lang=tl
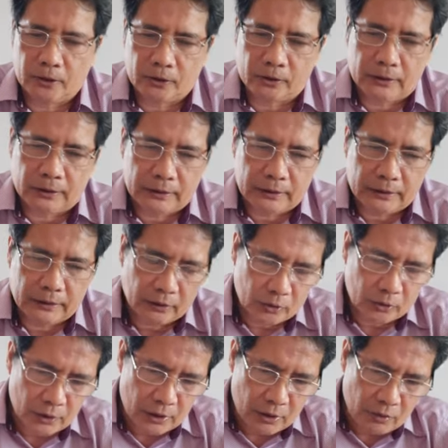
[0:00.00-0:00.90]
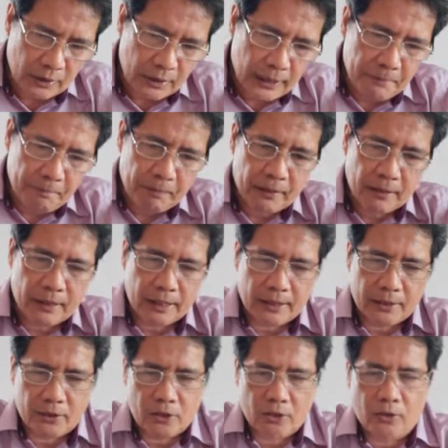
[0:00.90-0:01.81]
So unang-una,
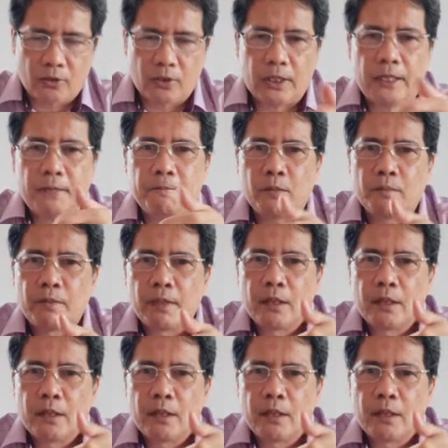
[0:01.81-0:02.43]
ano yung una?